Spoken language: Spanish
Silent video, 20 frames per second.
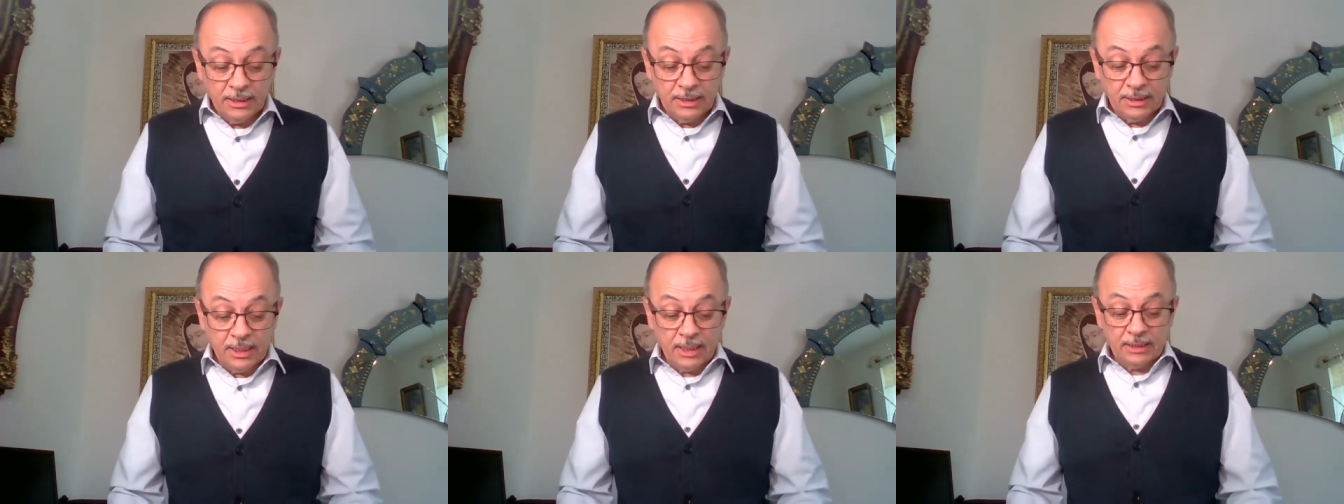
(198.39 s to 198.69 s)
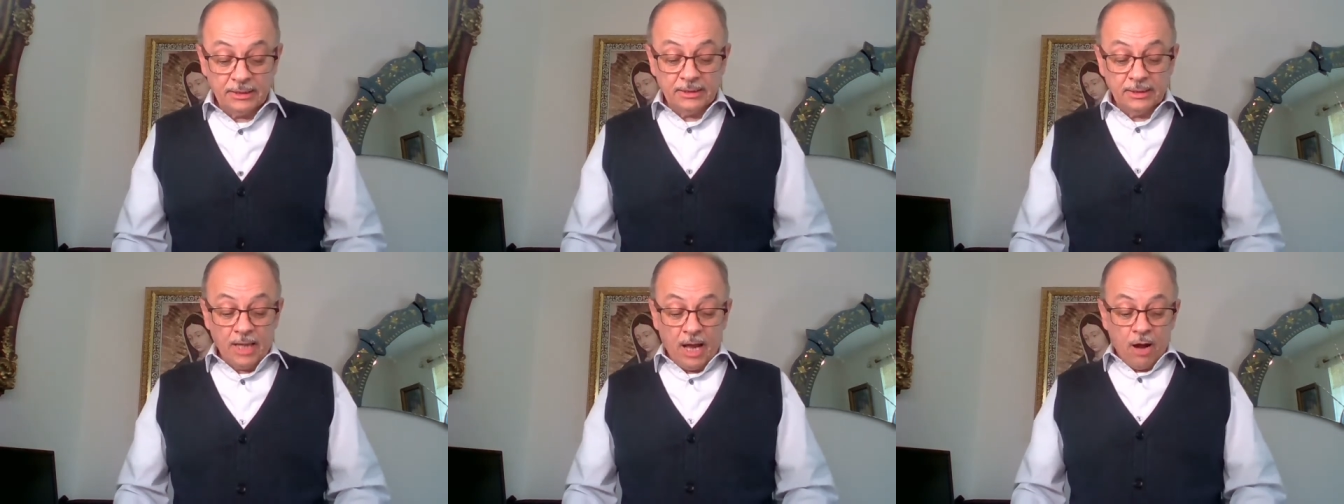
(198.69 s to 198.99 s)

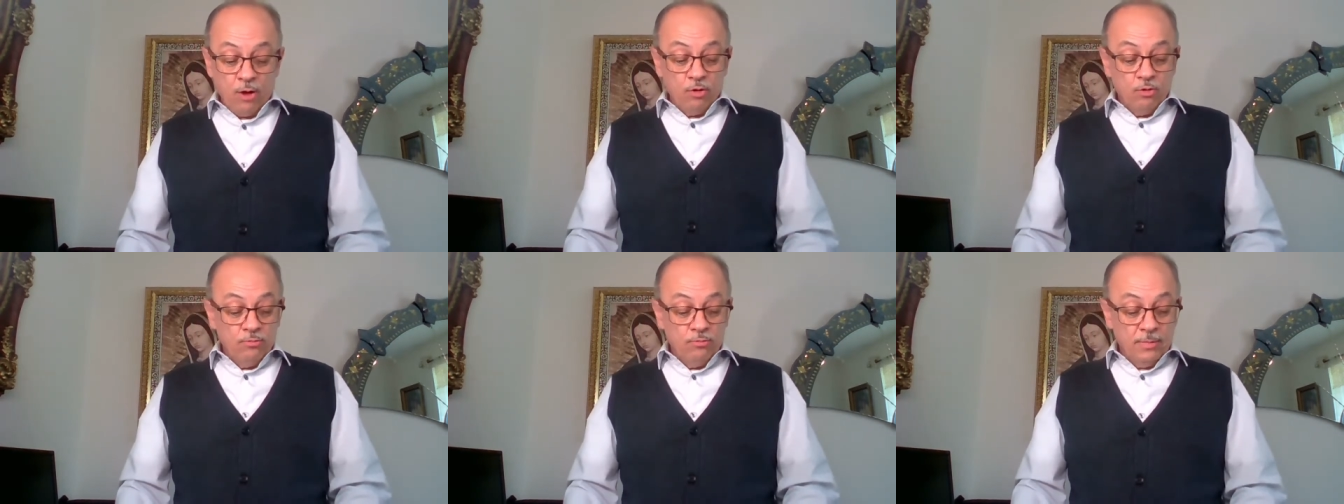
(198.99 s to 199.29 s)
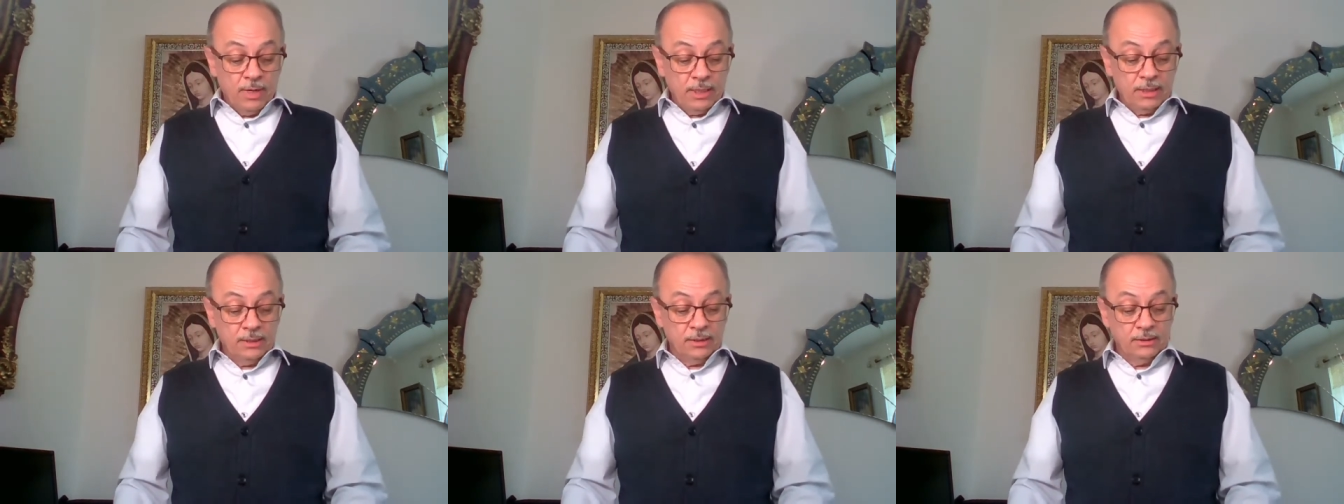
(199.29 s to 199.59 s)
La
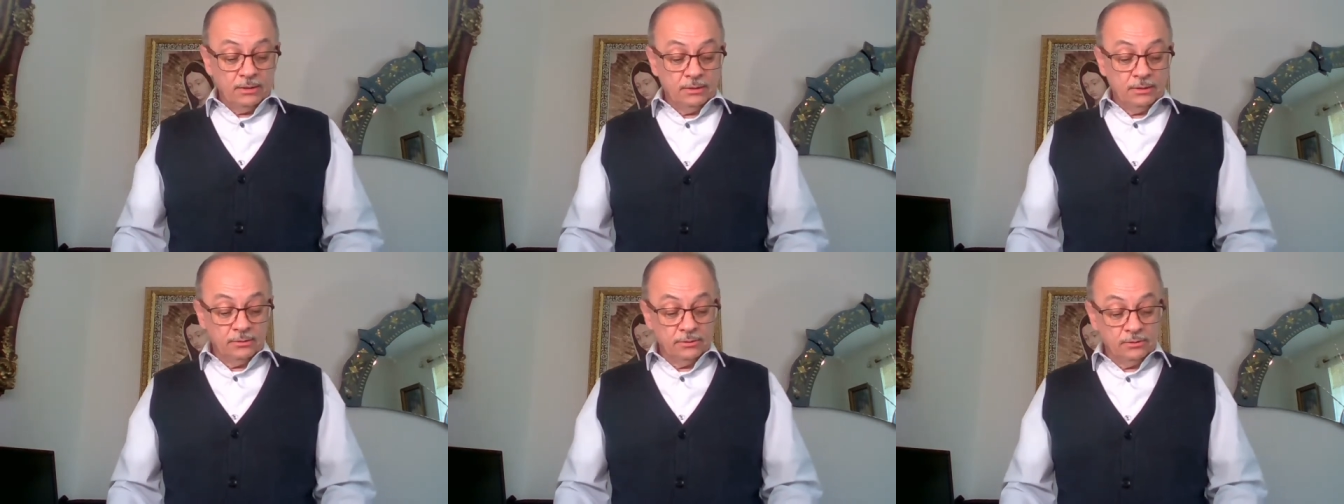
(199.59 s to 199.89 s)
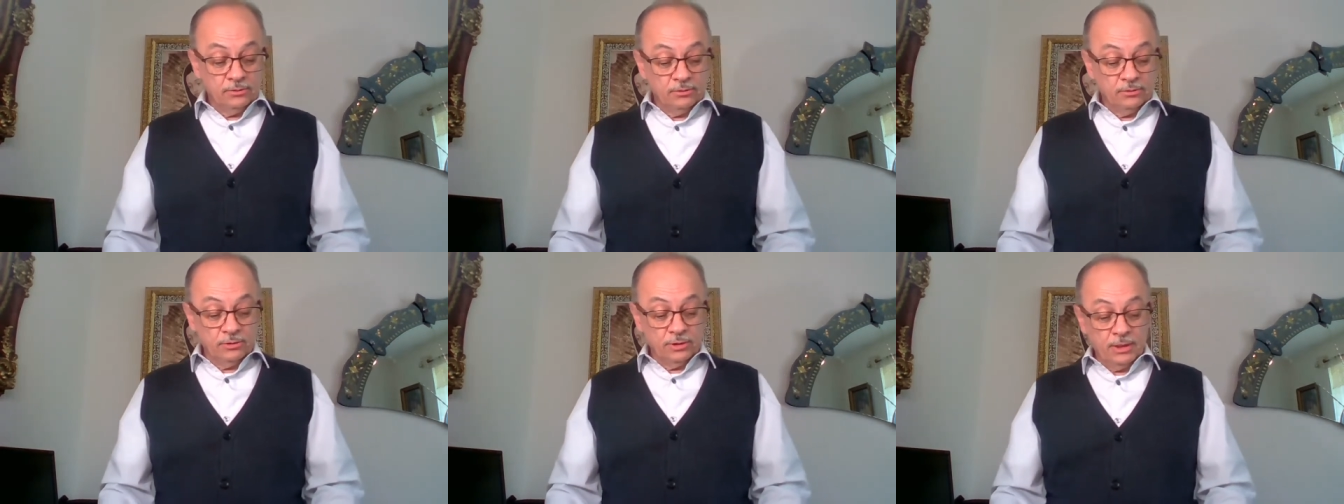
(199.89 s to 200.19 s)

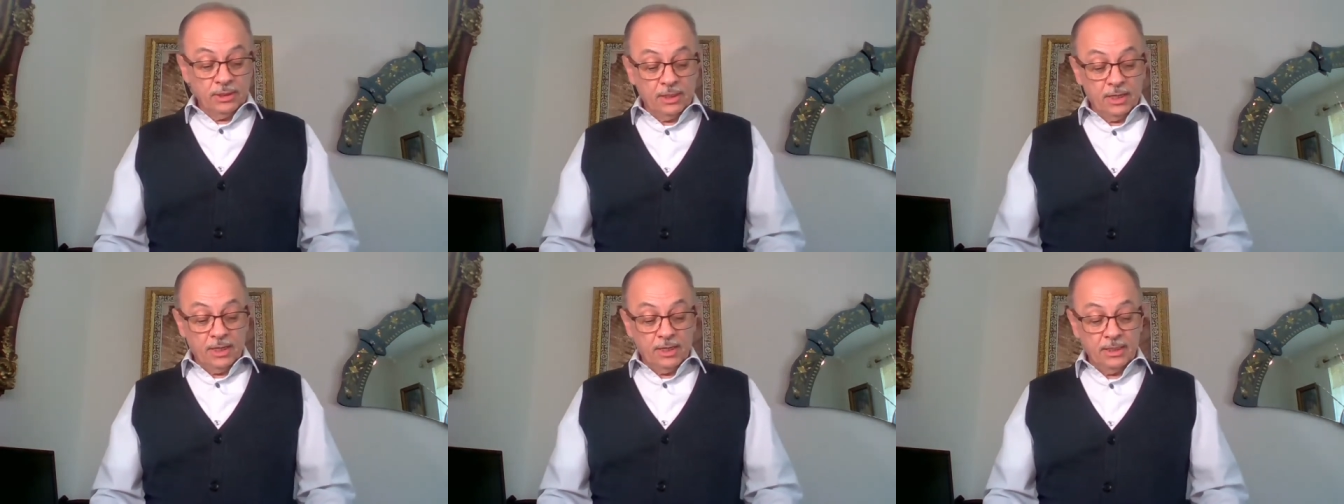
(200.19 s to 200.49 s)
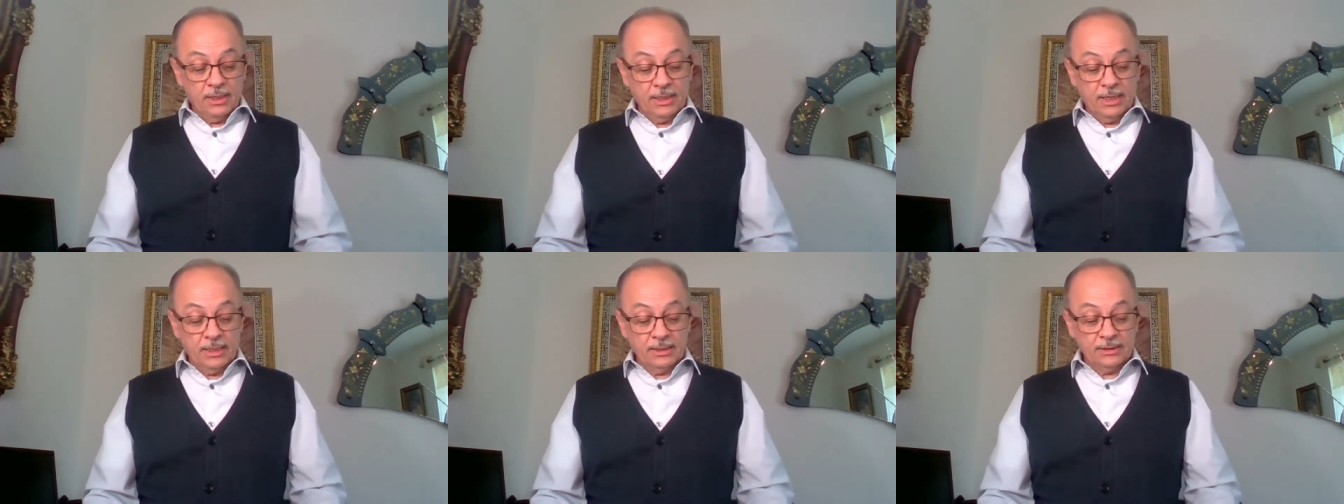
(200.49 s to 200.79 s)

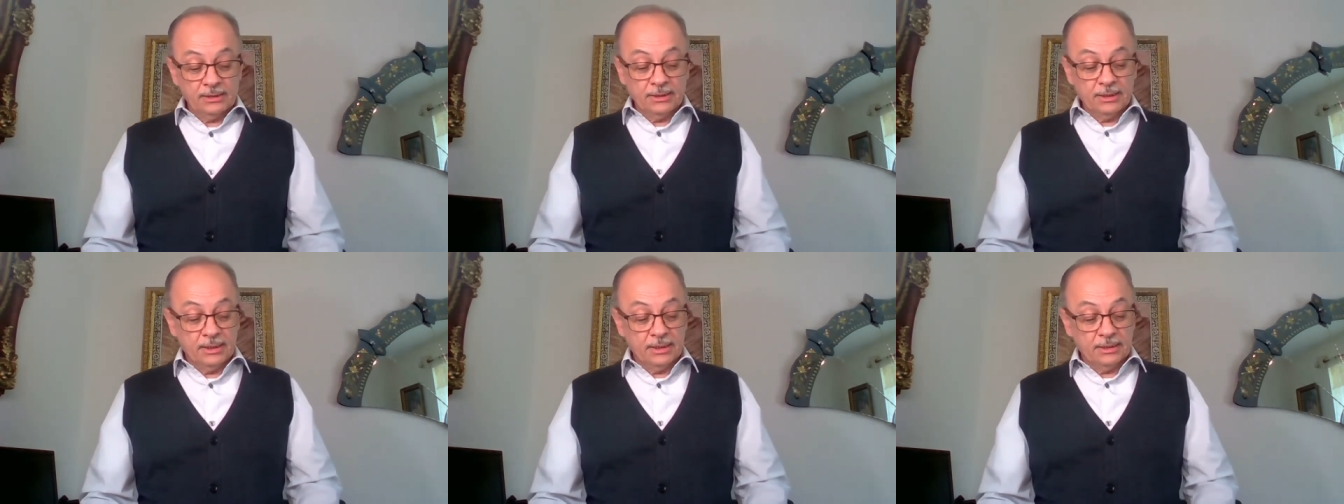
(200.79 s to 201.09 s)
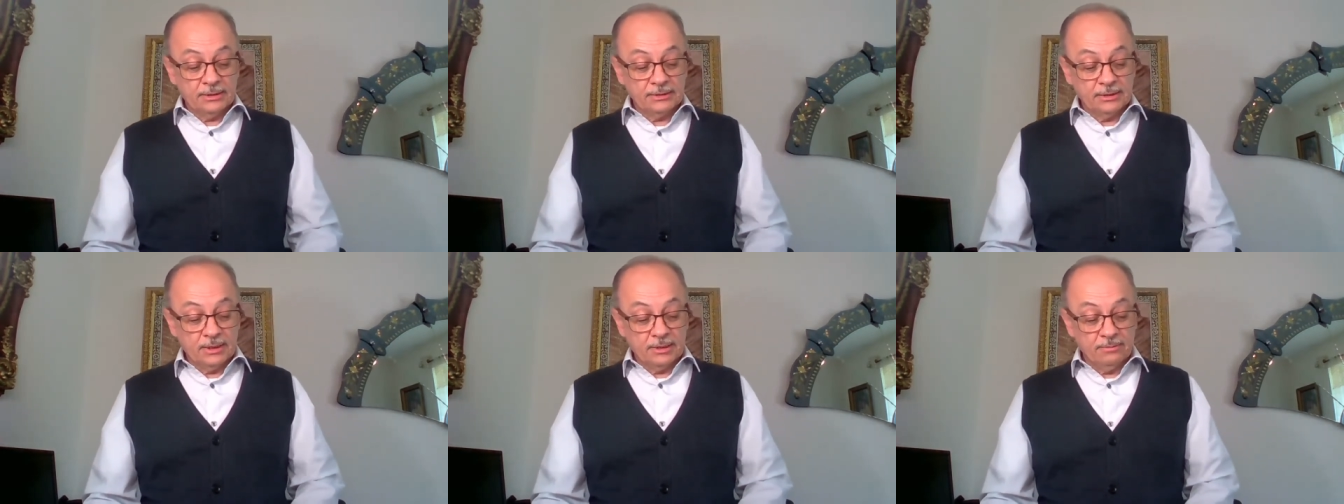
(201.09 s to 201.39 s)
taumaturgia, el arte
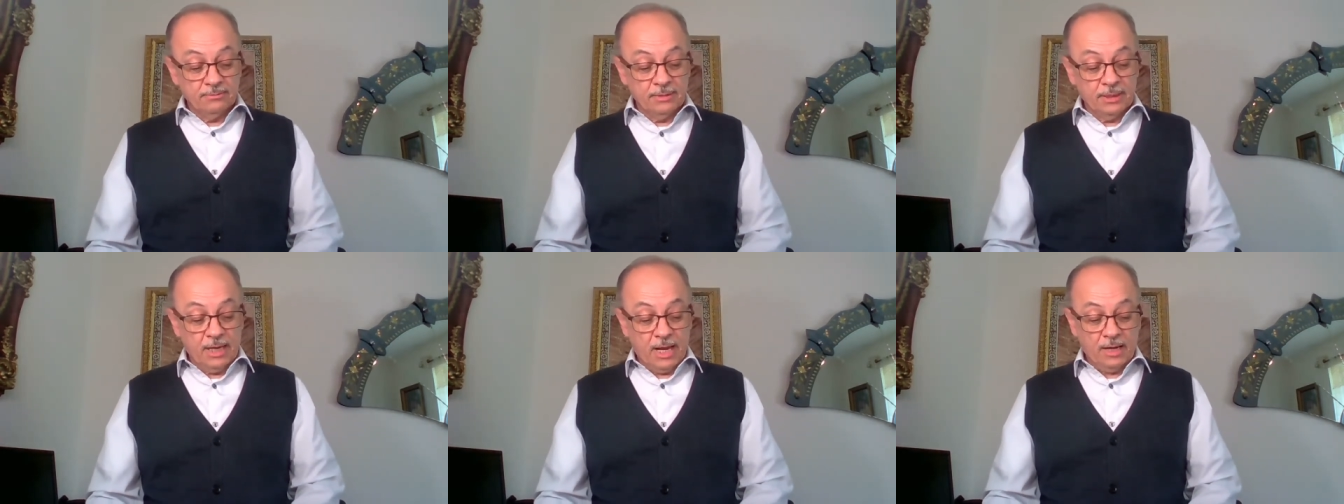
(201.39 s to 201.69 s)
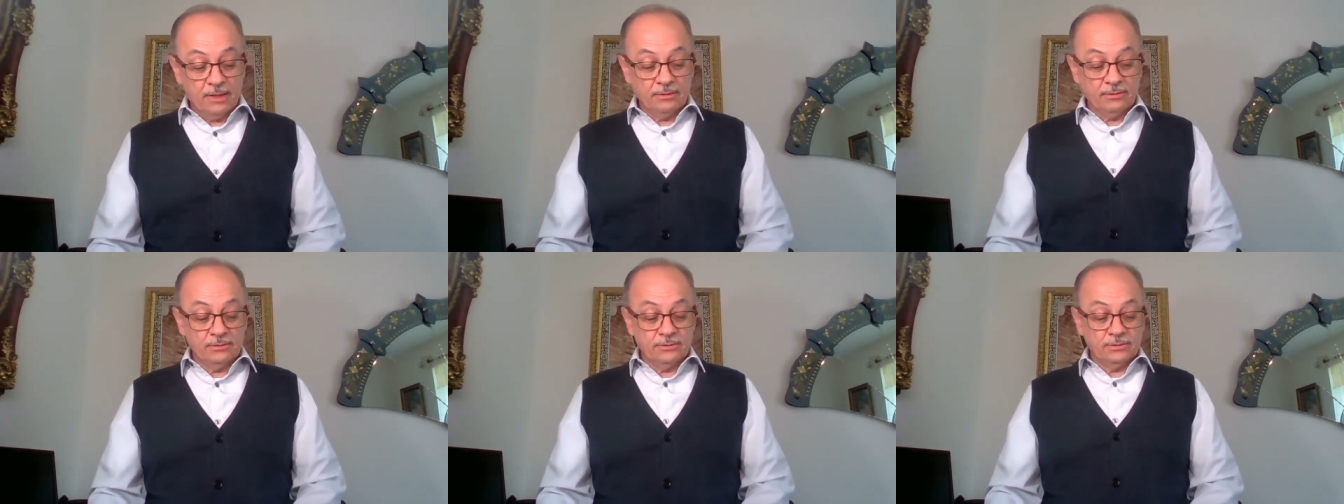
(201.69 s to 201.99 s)
de hacer
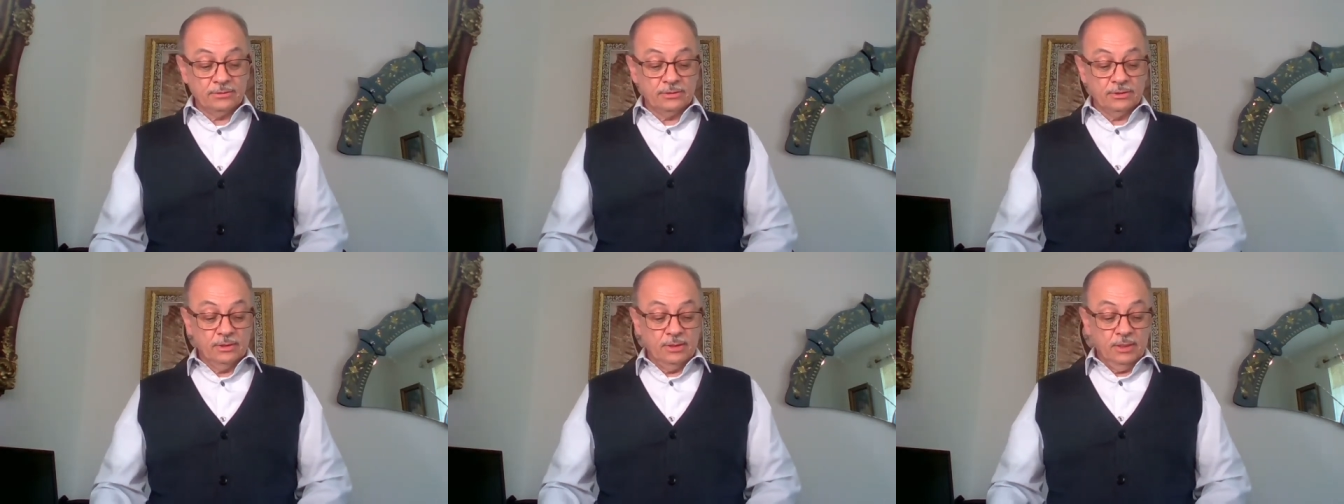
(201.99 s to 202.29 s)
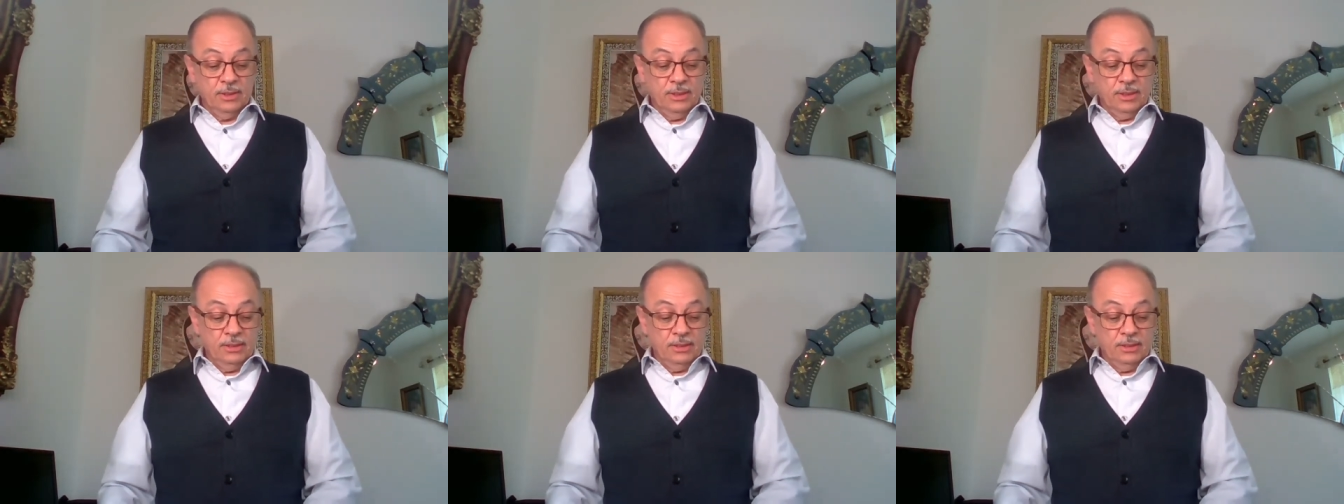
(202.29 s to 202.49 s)
milagros.